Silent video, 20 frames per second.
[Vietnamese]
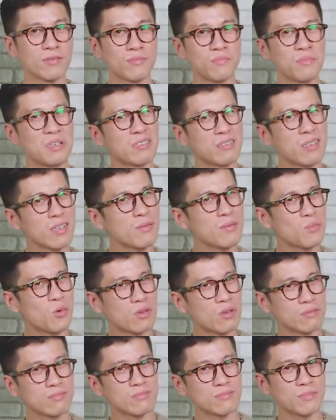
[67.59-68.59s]
mình rất là
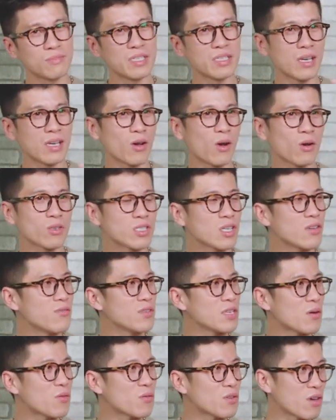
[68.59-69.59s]
muốn, mình thấy họ chơi với
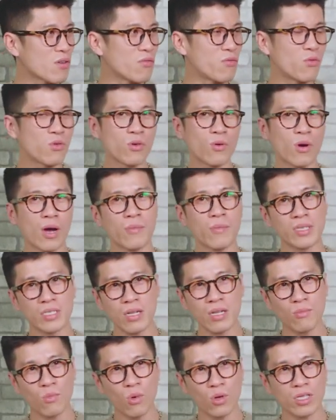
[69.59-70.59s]
nhau nhiều vui quá, mình
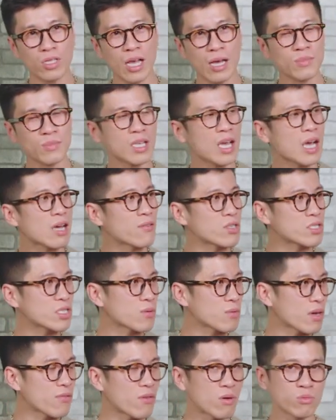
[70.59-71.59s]
rất là muốn tham gia vào
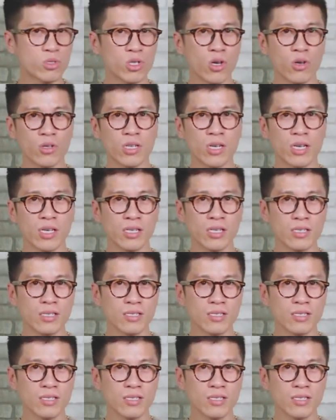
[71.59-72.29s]
trong cái vòng tròn đấy.